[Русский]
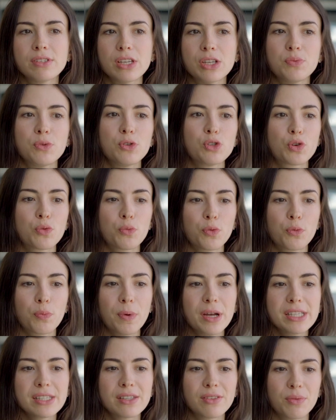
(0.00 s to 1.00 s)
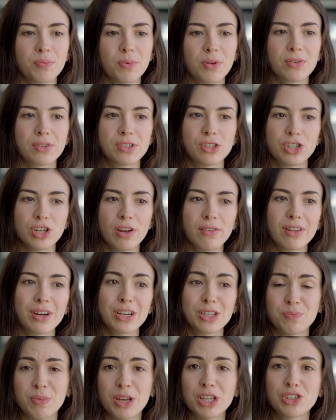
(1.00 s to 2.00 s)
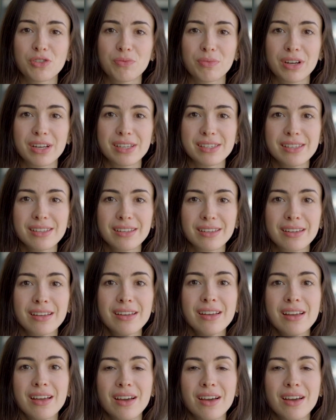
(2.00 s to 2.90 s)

взять привычку покупать. Это, во-первых, дешевле раз в 5, чем в магазинах.